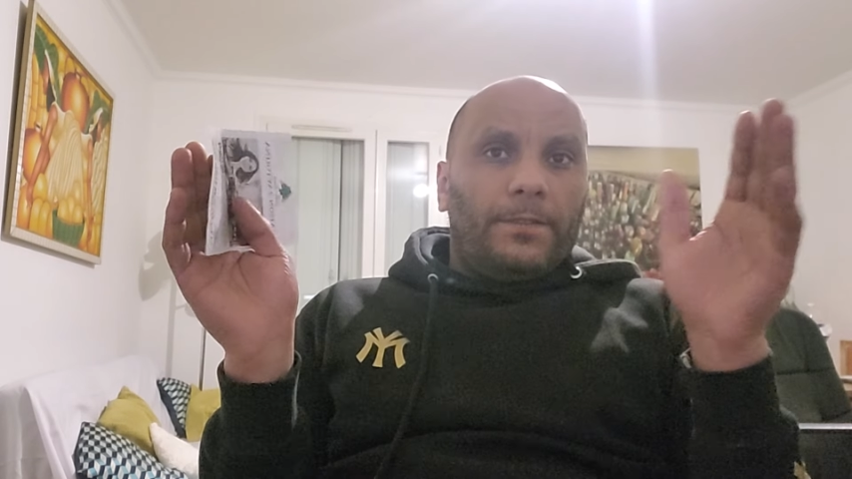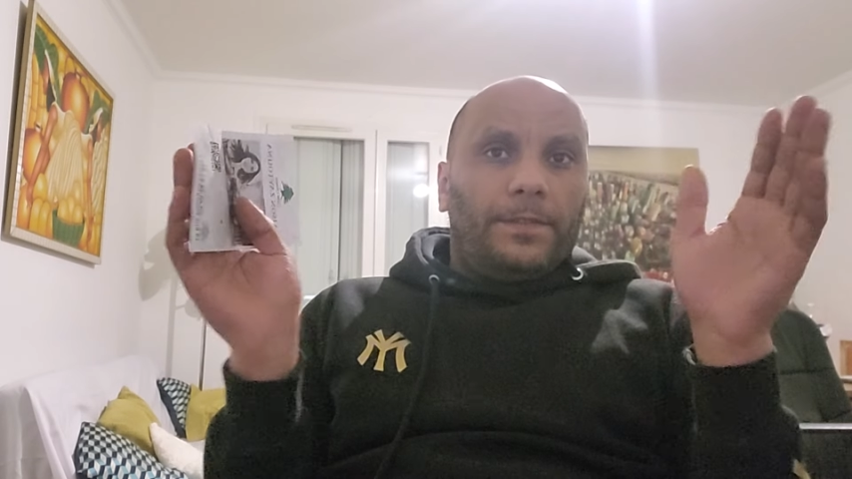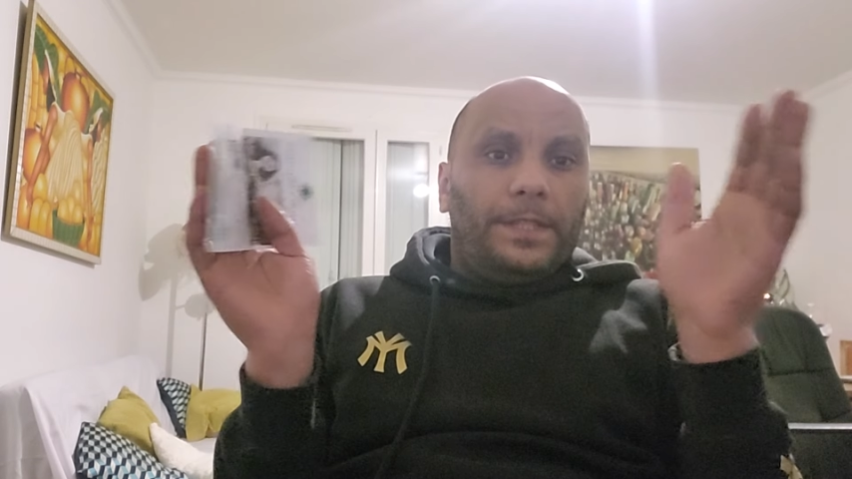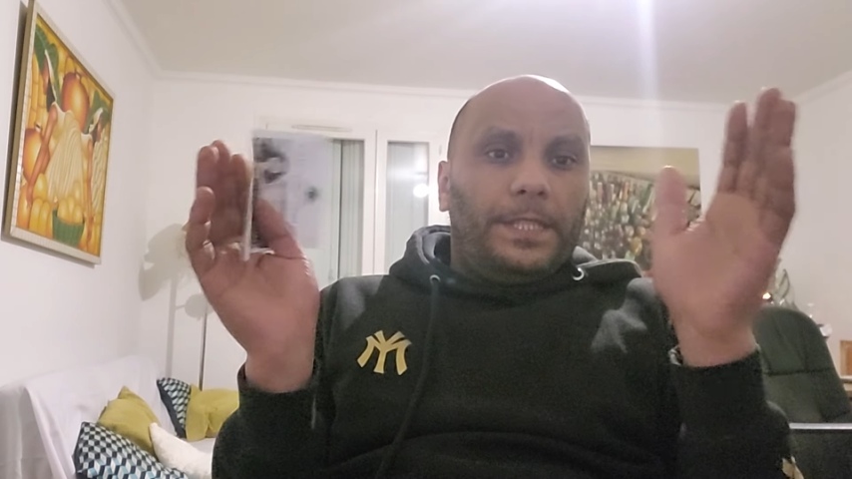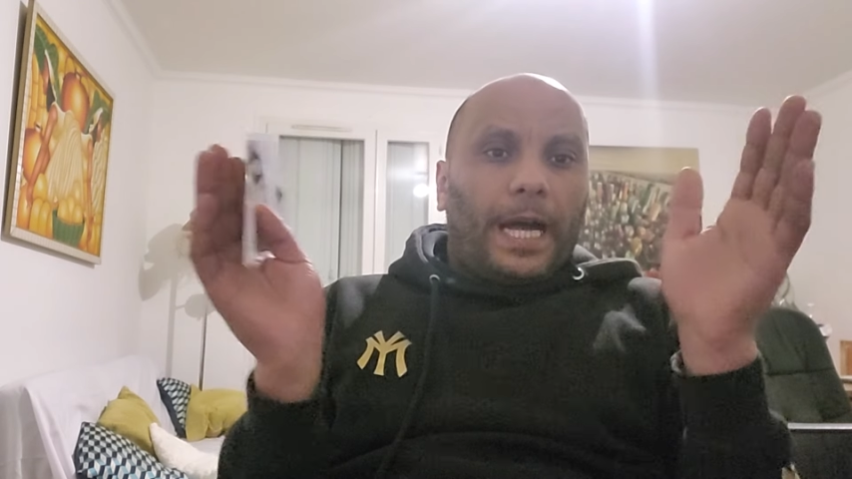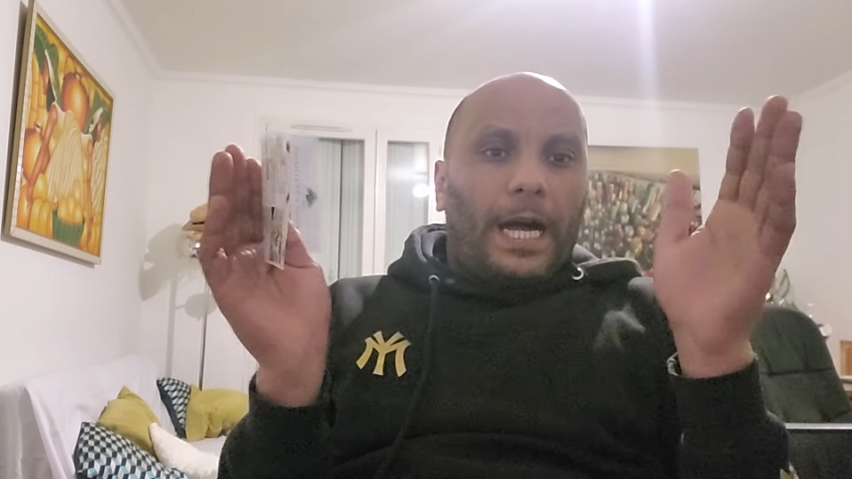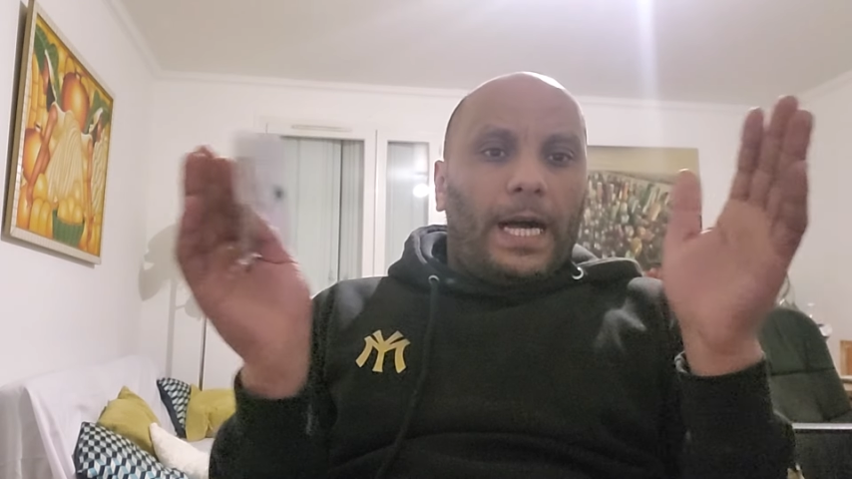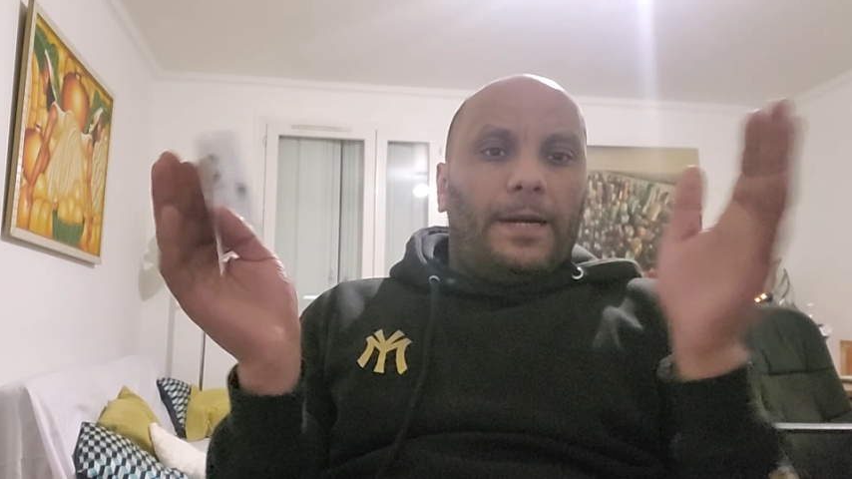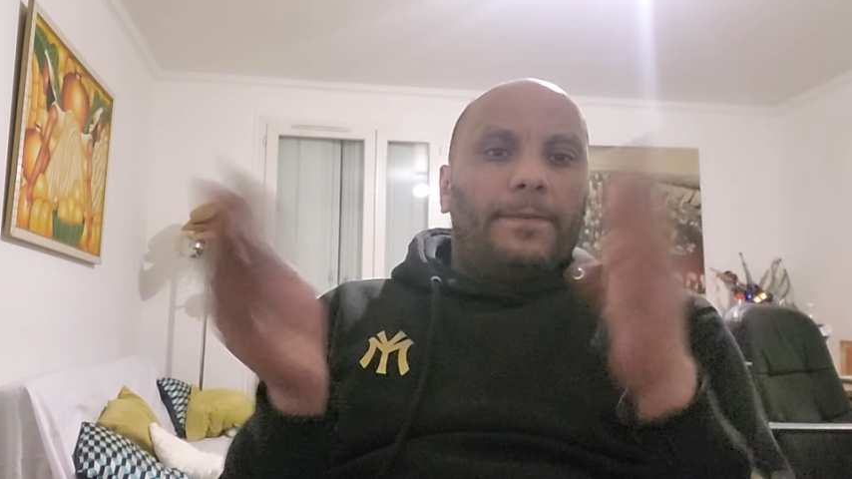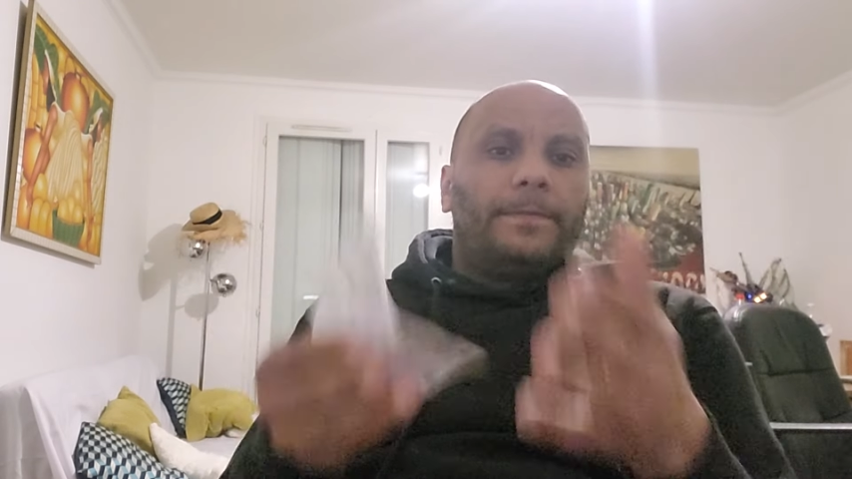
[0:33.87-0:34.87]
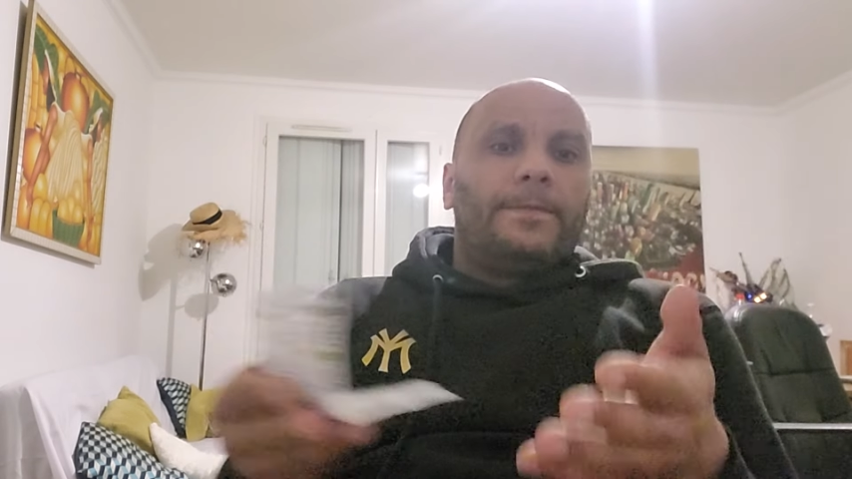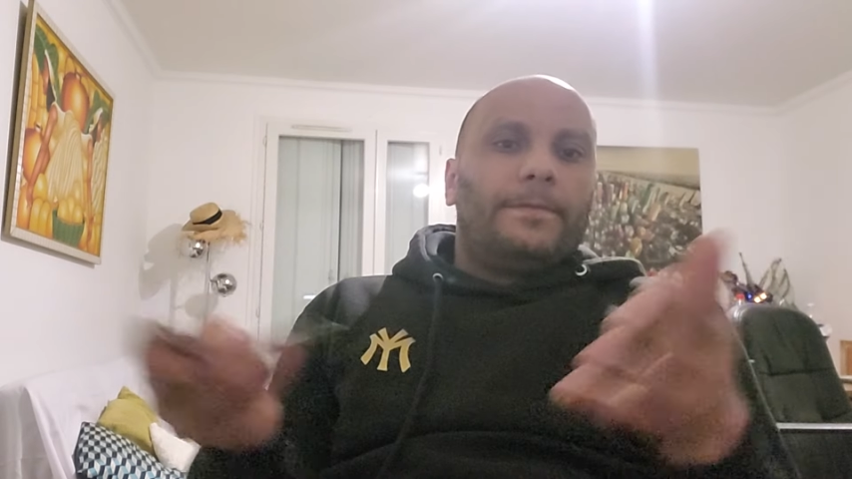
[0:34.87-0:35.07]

finira